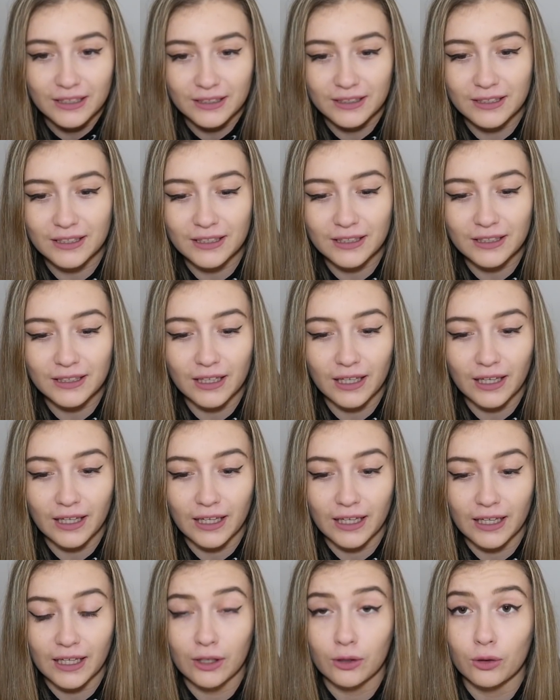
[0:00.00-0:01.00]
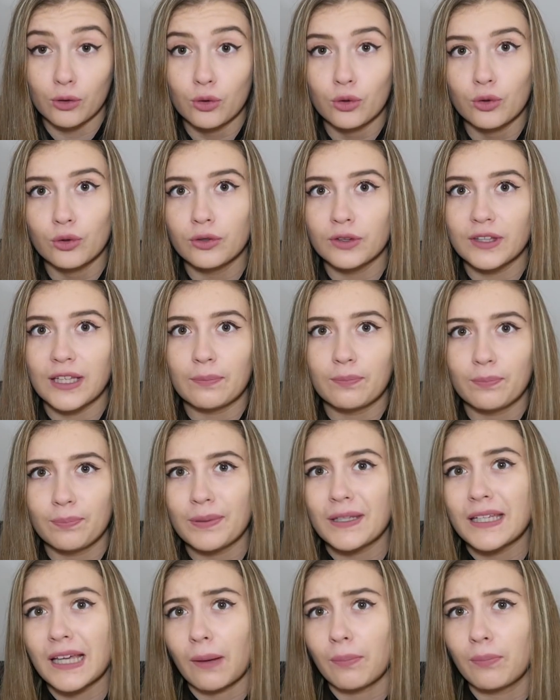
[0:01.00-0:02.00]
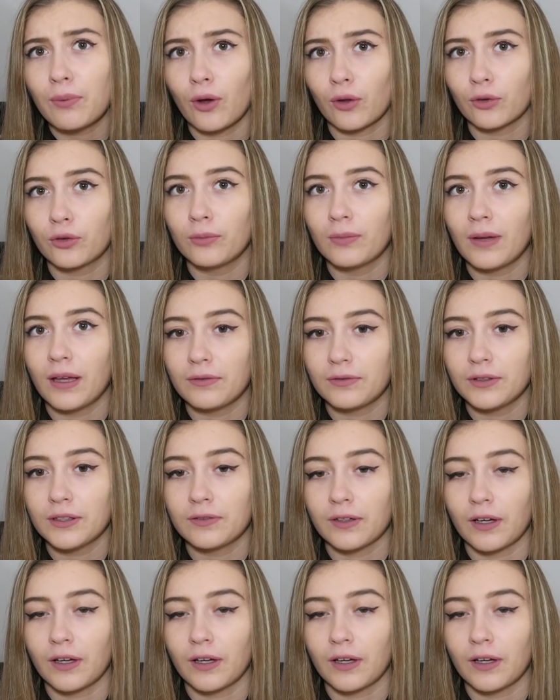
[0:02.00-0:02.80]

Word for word: qui est l'une des pires peurs de ma vie.